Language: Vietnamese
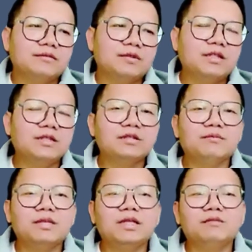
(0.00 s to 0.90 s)
lưu
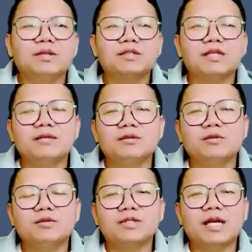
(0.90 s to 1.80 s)
xâm lên bọc sẵn nó
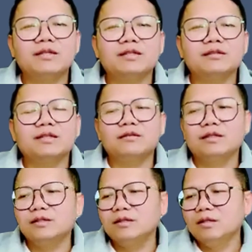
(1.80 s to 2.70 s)
rụa xoay chẳng tấn
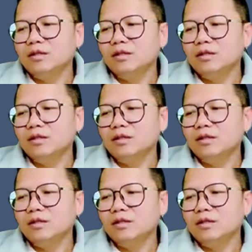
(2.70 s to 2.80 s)
hay